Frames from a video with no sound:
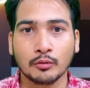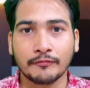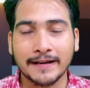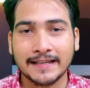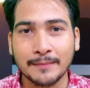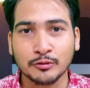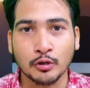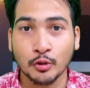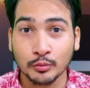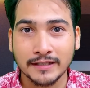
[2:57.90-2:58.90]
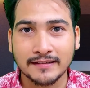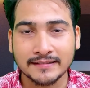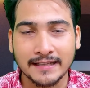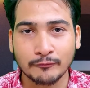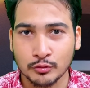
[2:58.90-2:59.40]
तो विक्टिम्स को क्यों
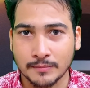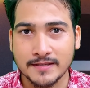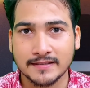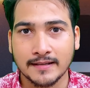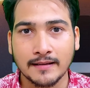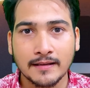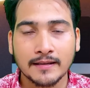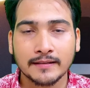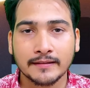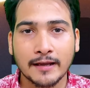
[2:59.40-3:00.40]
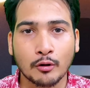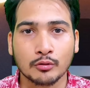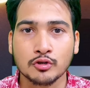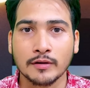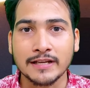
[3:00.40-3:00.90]
दिक्कत आई वो समझते हैं देखो
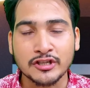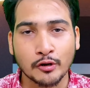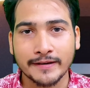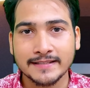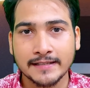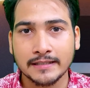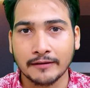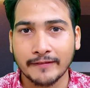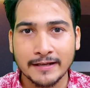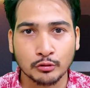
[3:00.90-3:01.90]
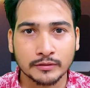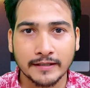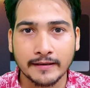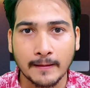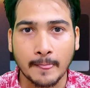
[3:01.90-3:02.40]
जो इंश्योरेंस की कवरेज होती
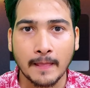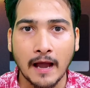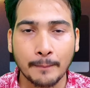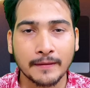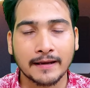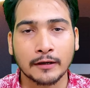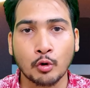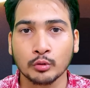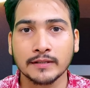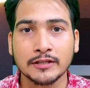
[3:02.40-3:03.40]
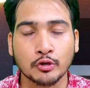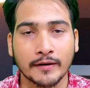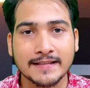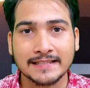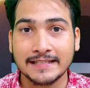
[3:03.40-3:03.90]
है ना आपने अगर खुद
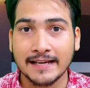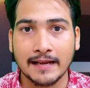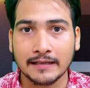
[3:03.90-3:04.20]
इंश्योरेंस लिया है